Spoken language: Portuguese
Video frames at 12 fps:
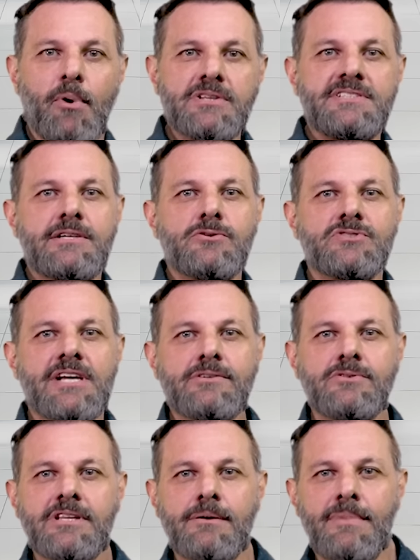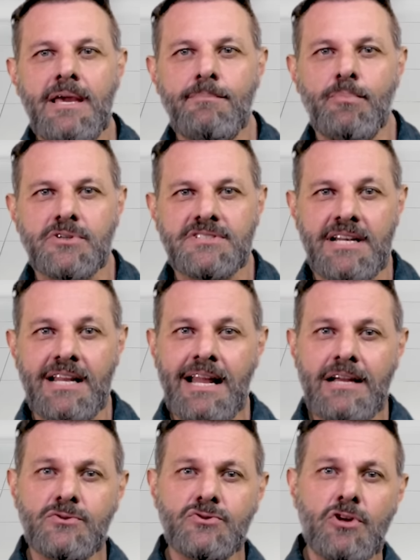Pode ser usado também em
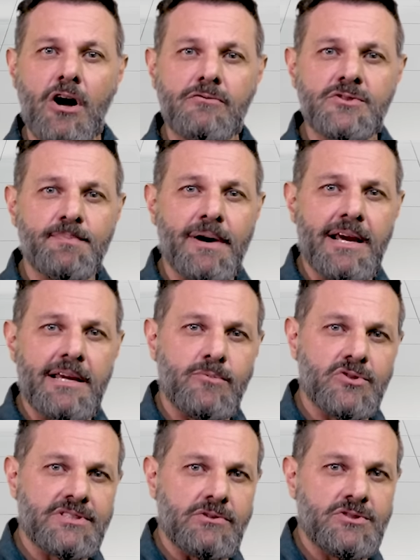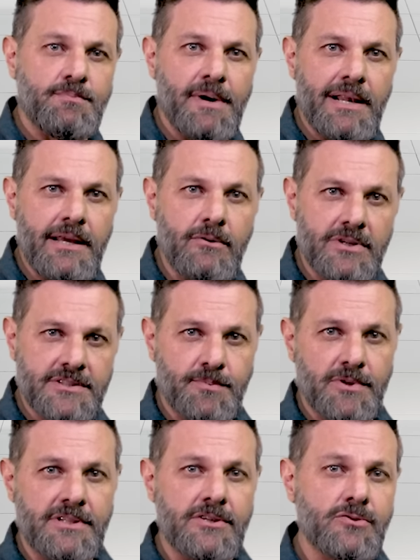porcelanatos novos para a remoção de películas
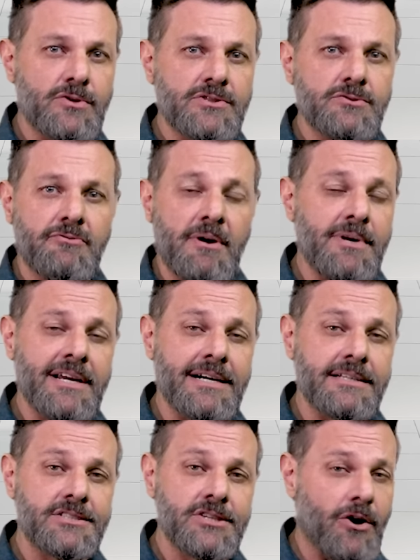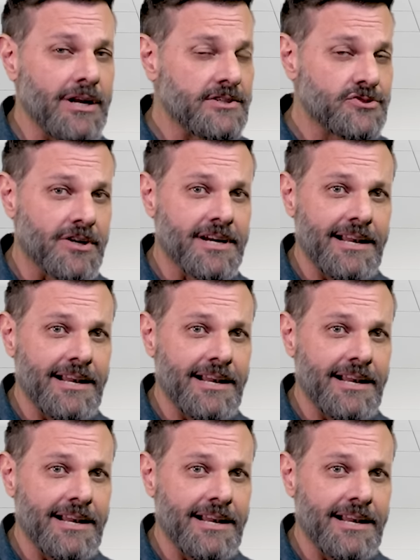protetoras do fabricante. Olha só que